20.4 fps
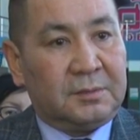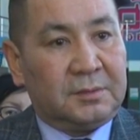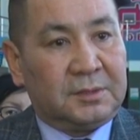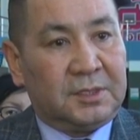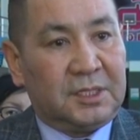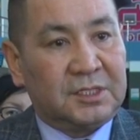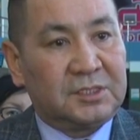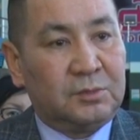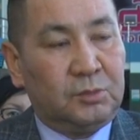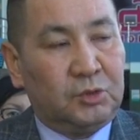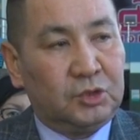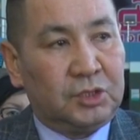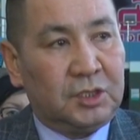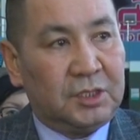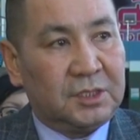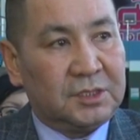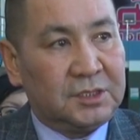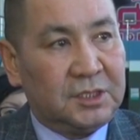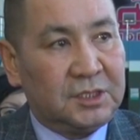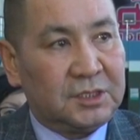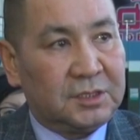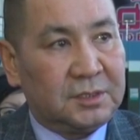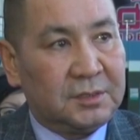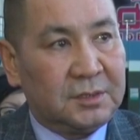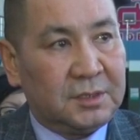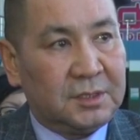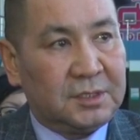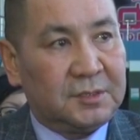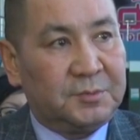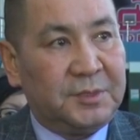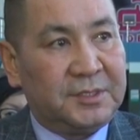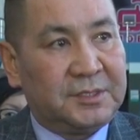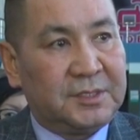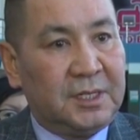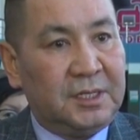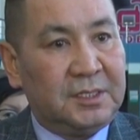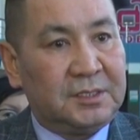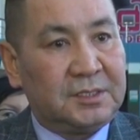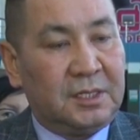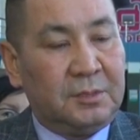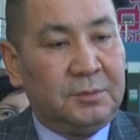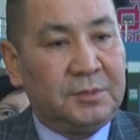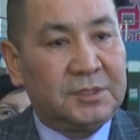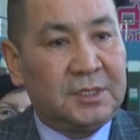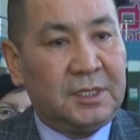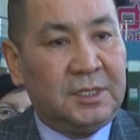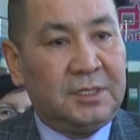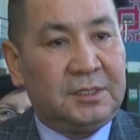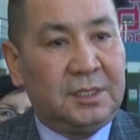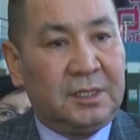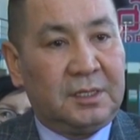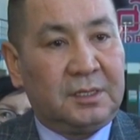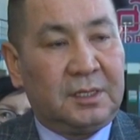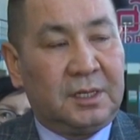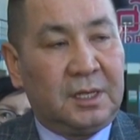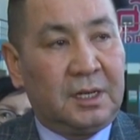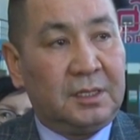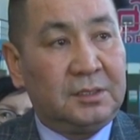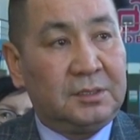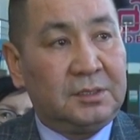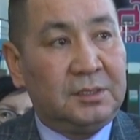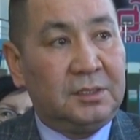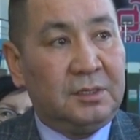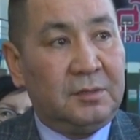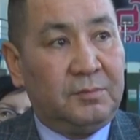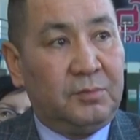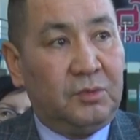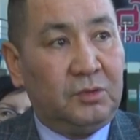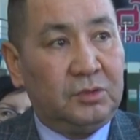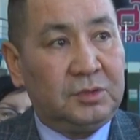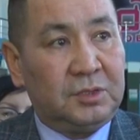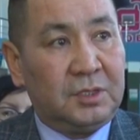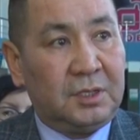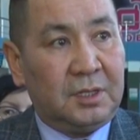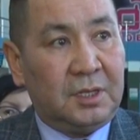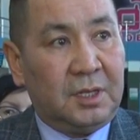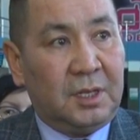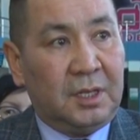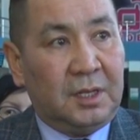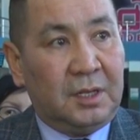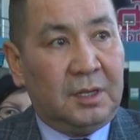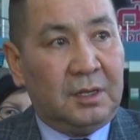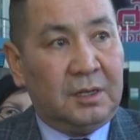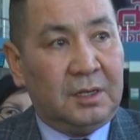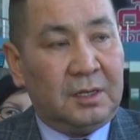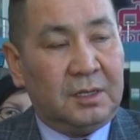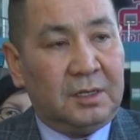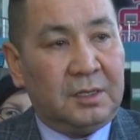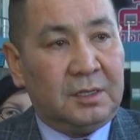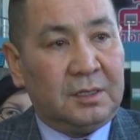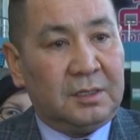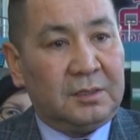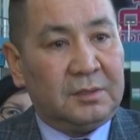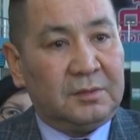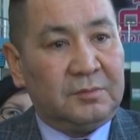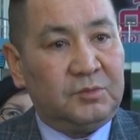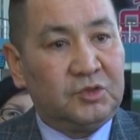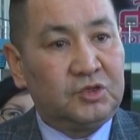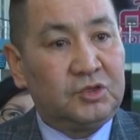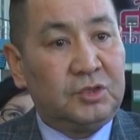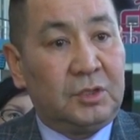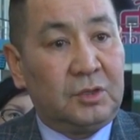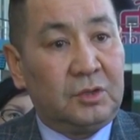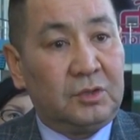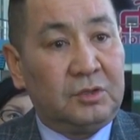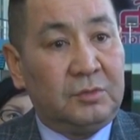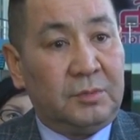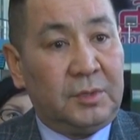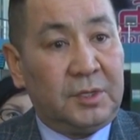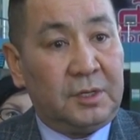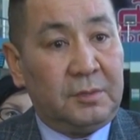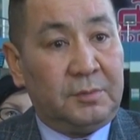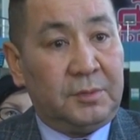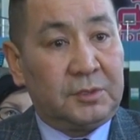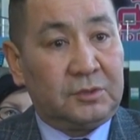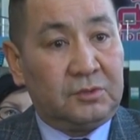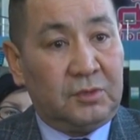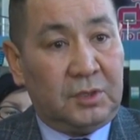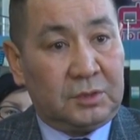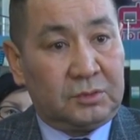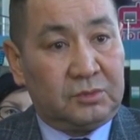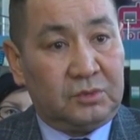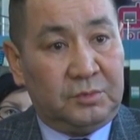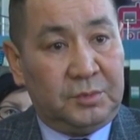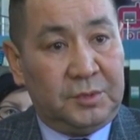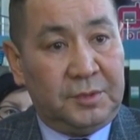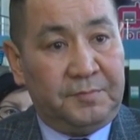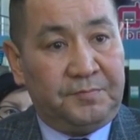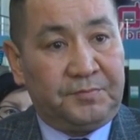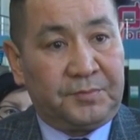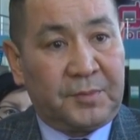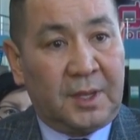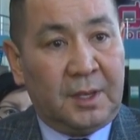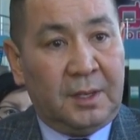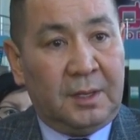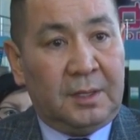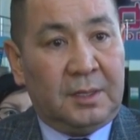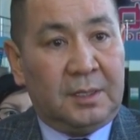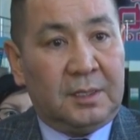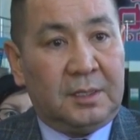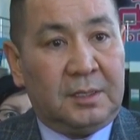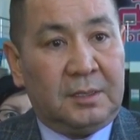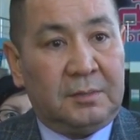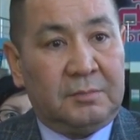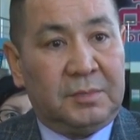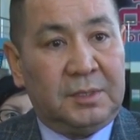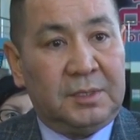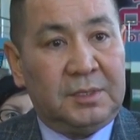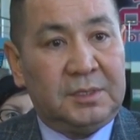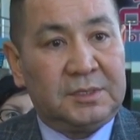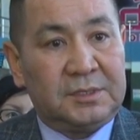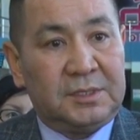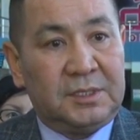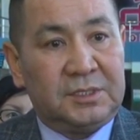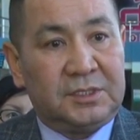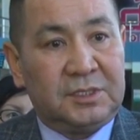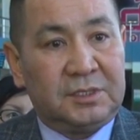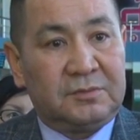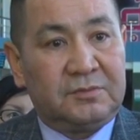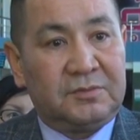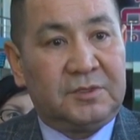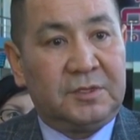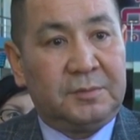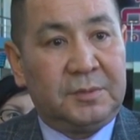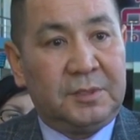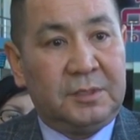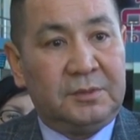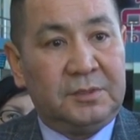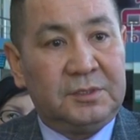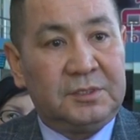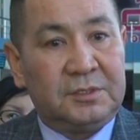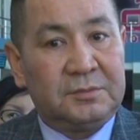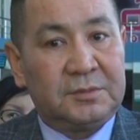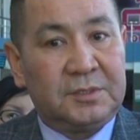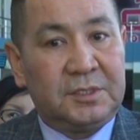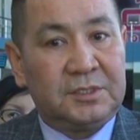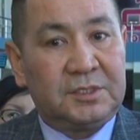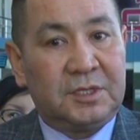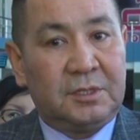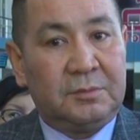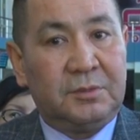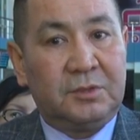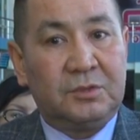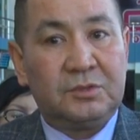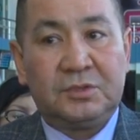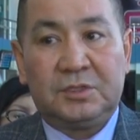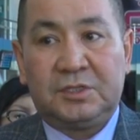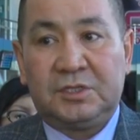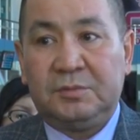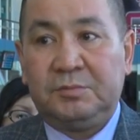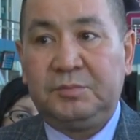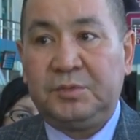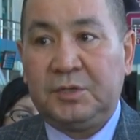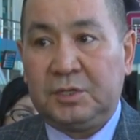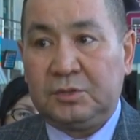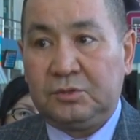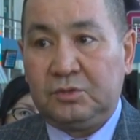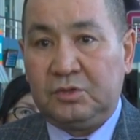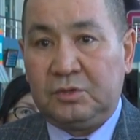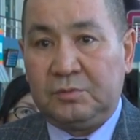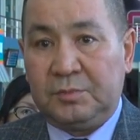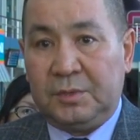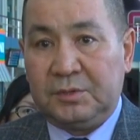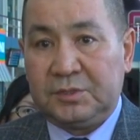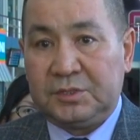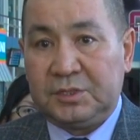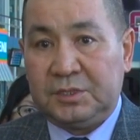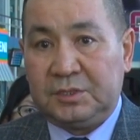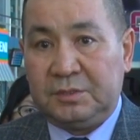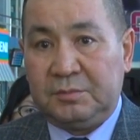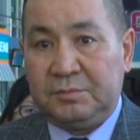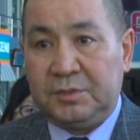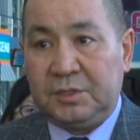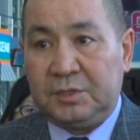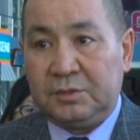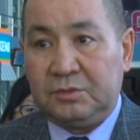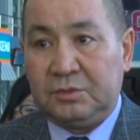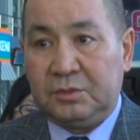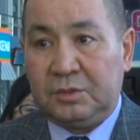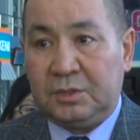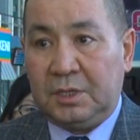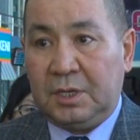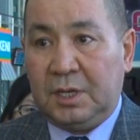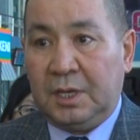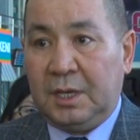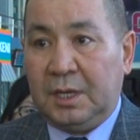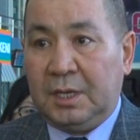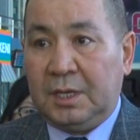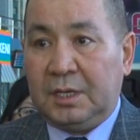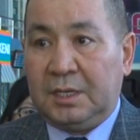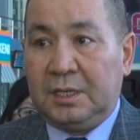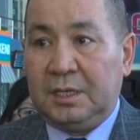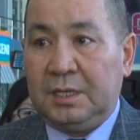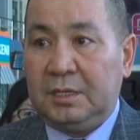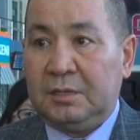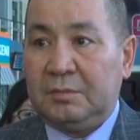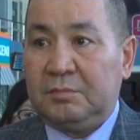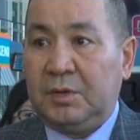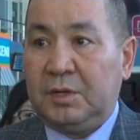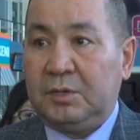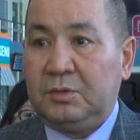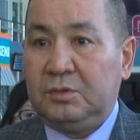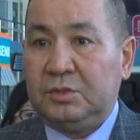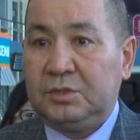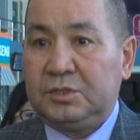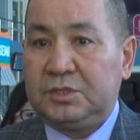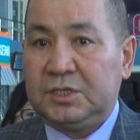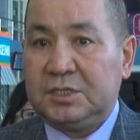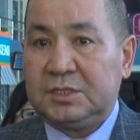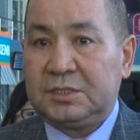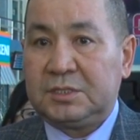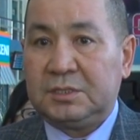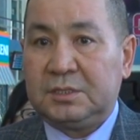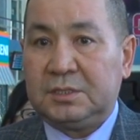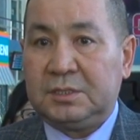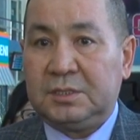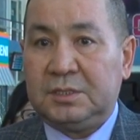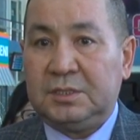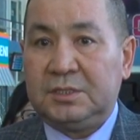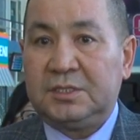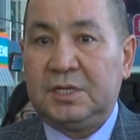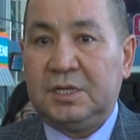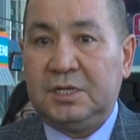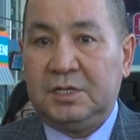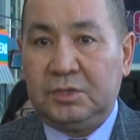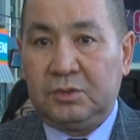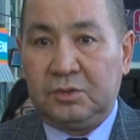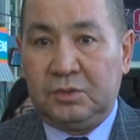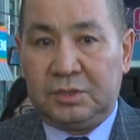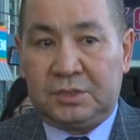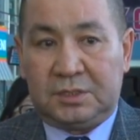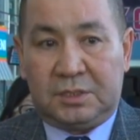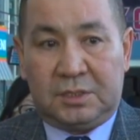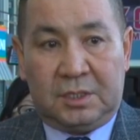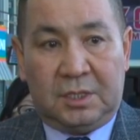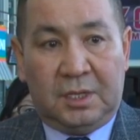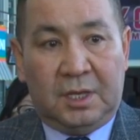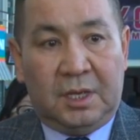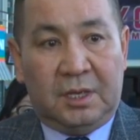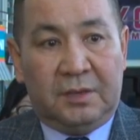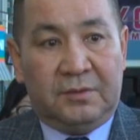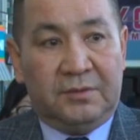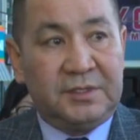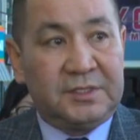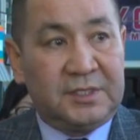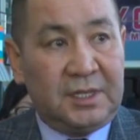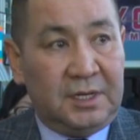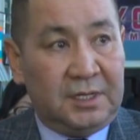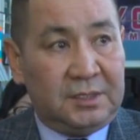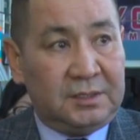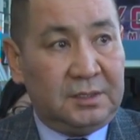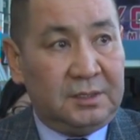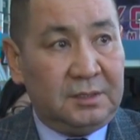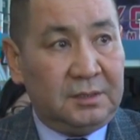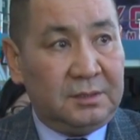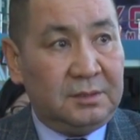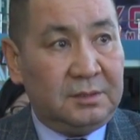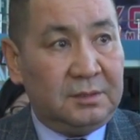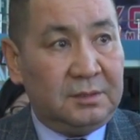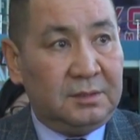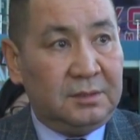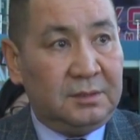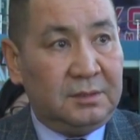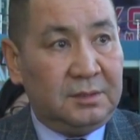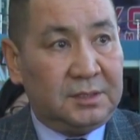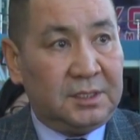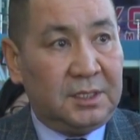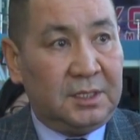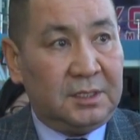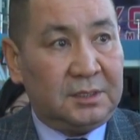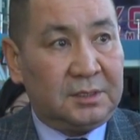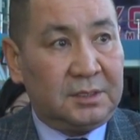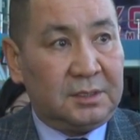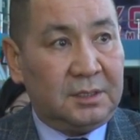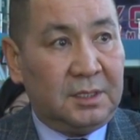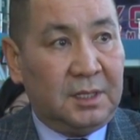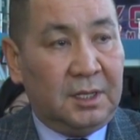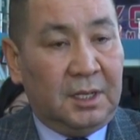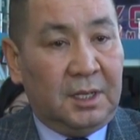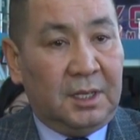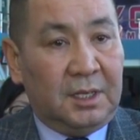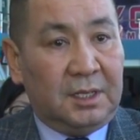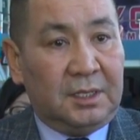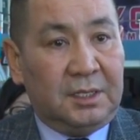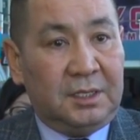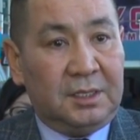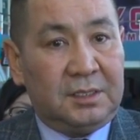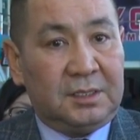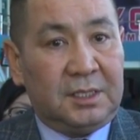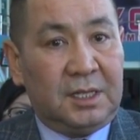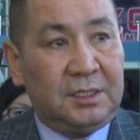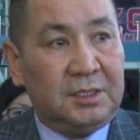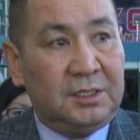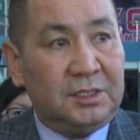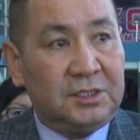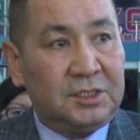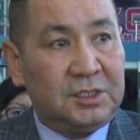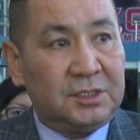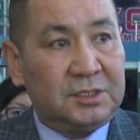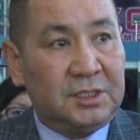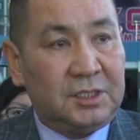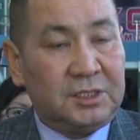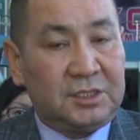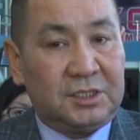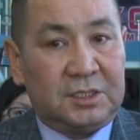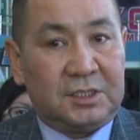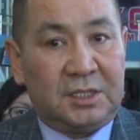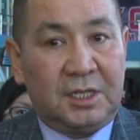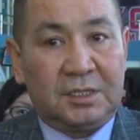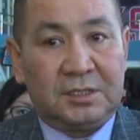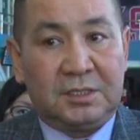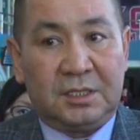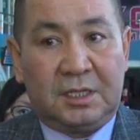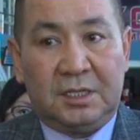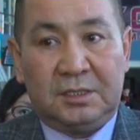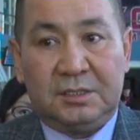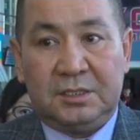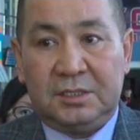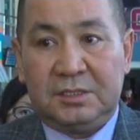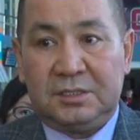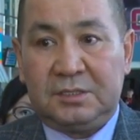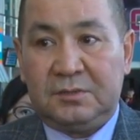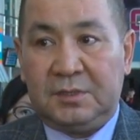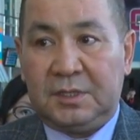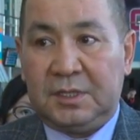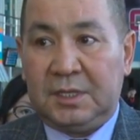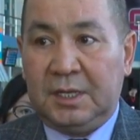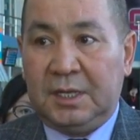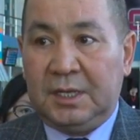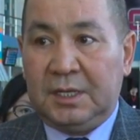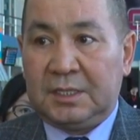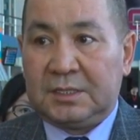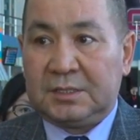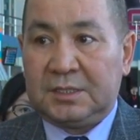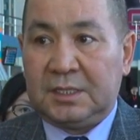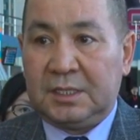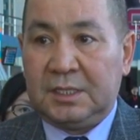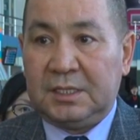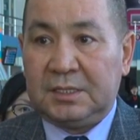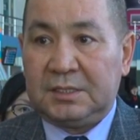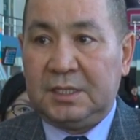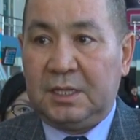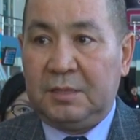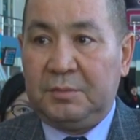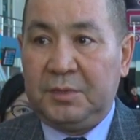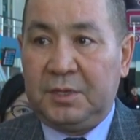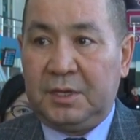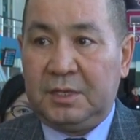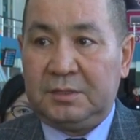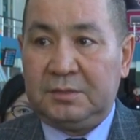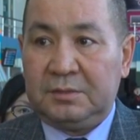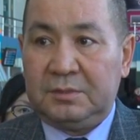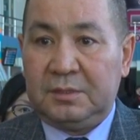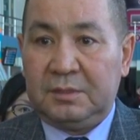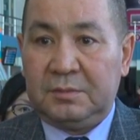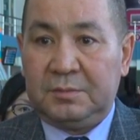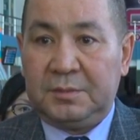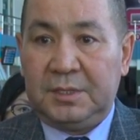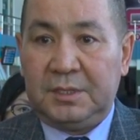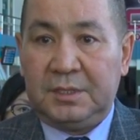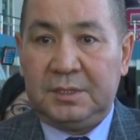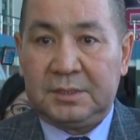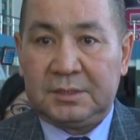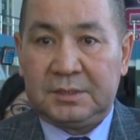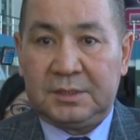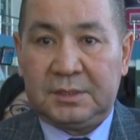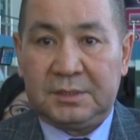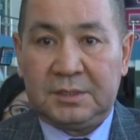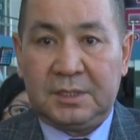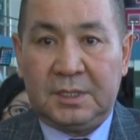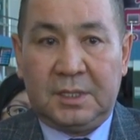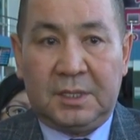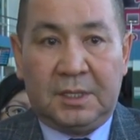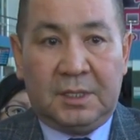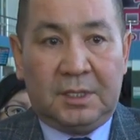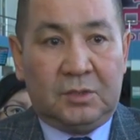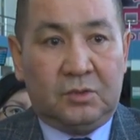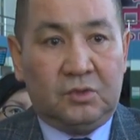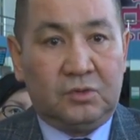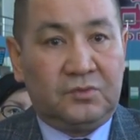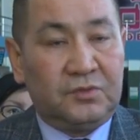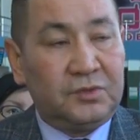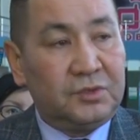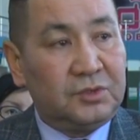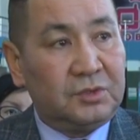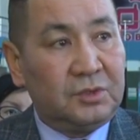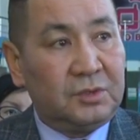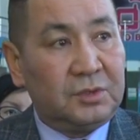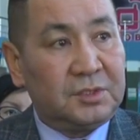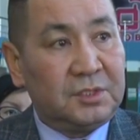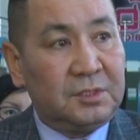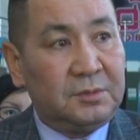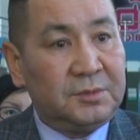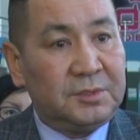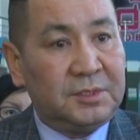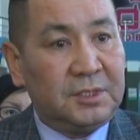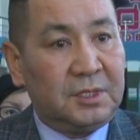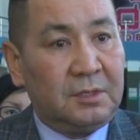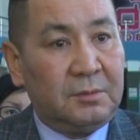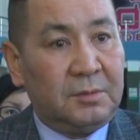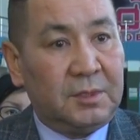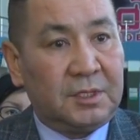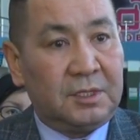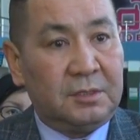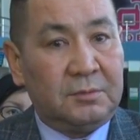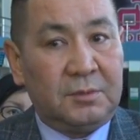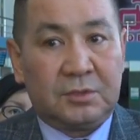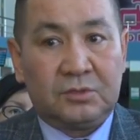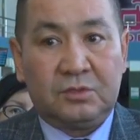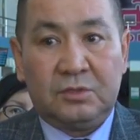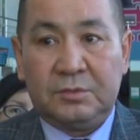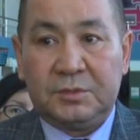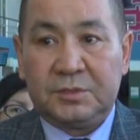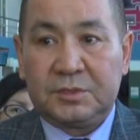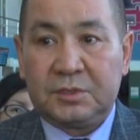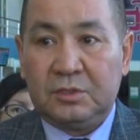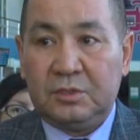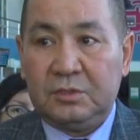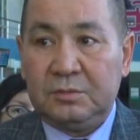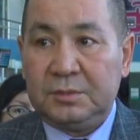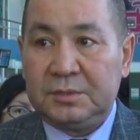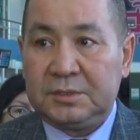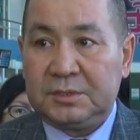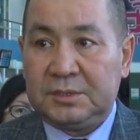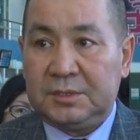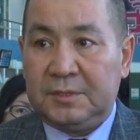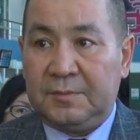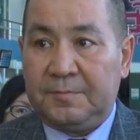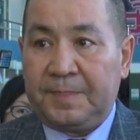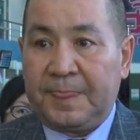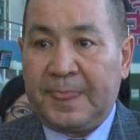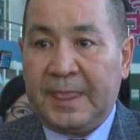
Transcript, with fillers: досмотре, значит, специалистами санитарно-карантинного пункта в международном аэропорту Актюбе было, значит, тепловизором, значит, обнаружена температура, повышение температуры. И больной сейчас изолируется в изолятор, изолятор. И дальнейшая, значит, тактика действия. Согласно оперативному плану значит, утвержденного заместителем Акима Актюбинской области,